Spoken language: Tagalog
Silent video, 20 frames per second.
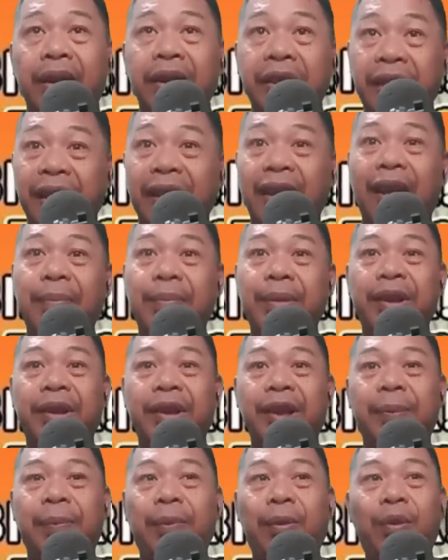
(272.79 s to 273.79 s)
Si Ka
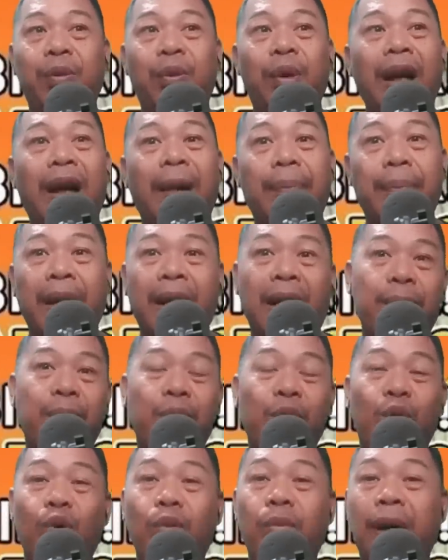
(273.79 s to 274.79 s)
po, wala pa nga
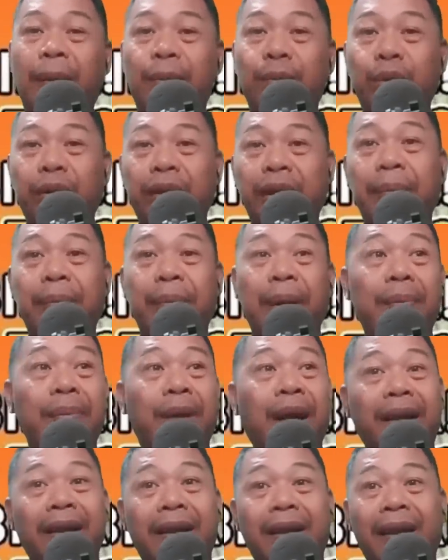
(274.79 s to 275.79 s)
pong umabot ng
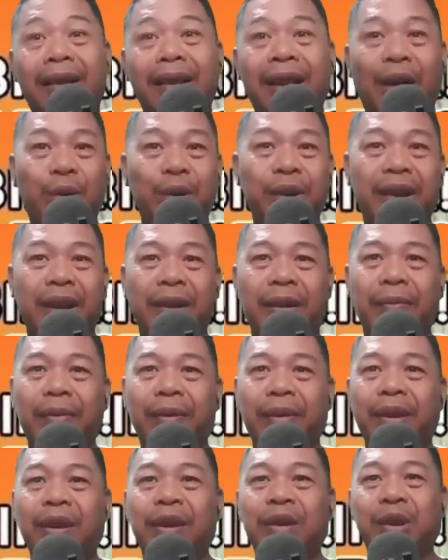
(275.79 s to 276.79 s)
500,000
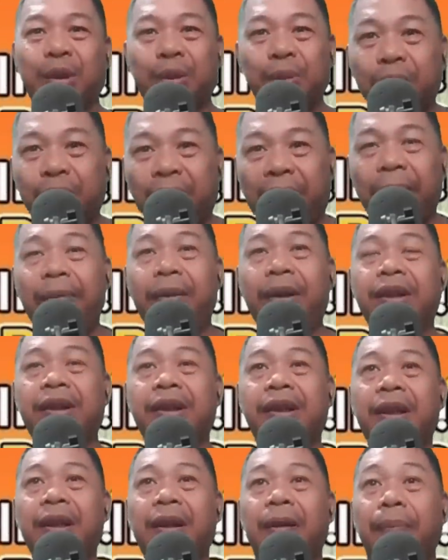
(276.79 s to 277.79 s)

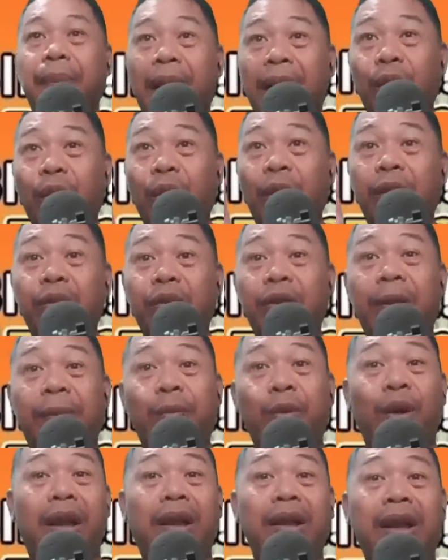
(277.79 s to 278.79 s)
subscribers. Pero ito na
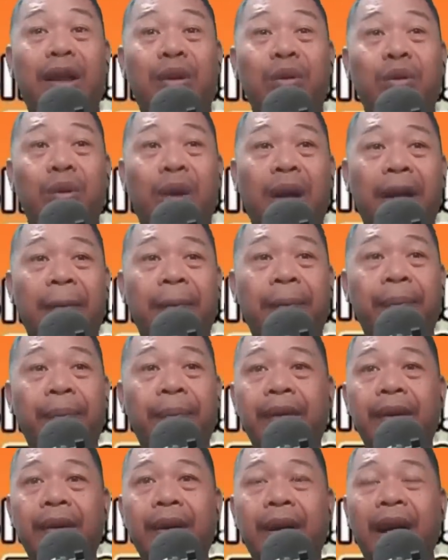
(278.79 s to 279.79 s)
po ang nakuha.
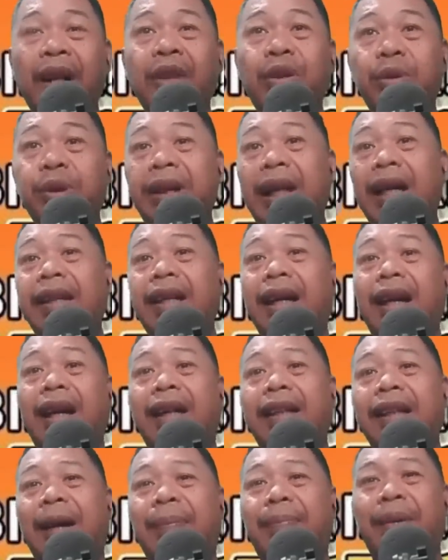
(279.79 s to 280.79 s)
Ito
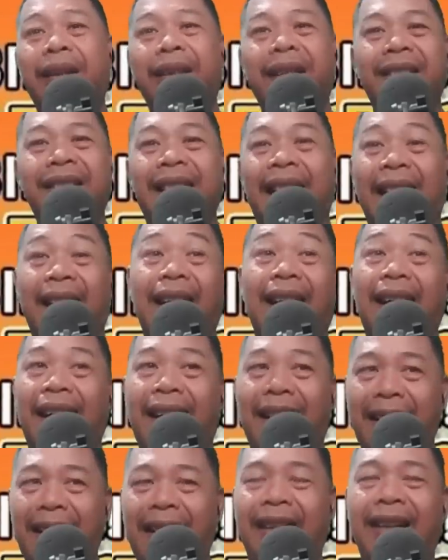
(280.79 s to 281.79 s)
sana ang dapat
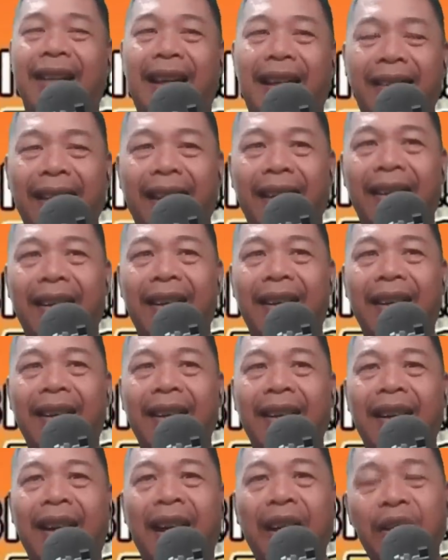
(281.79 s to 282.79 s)
isaalang-alang natin.
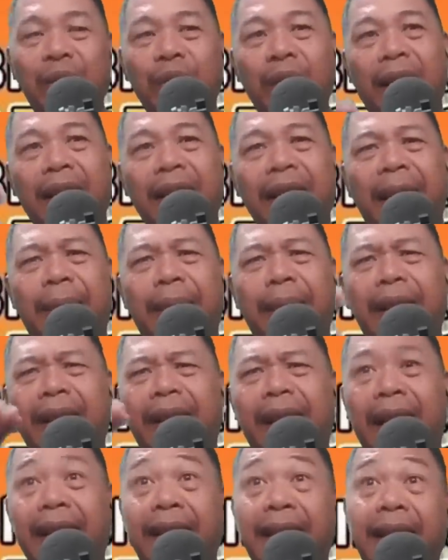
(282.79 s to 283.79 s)
Ito ang
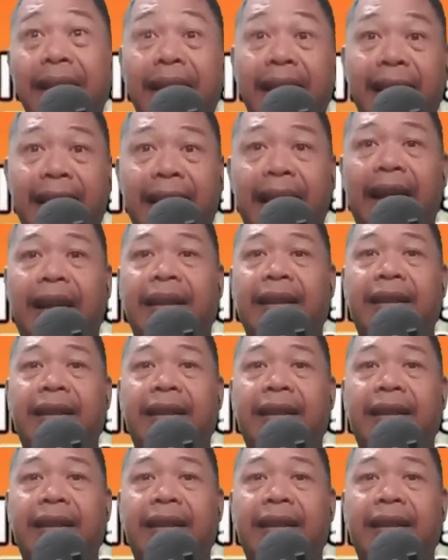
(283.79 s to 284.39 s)
dapat natin tingnan.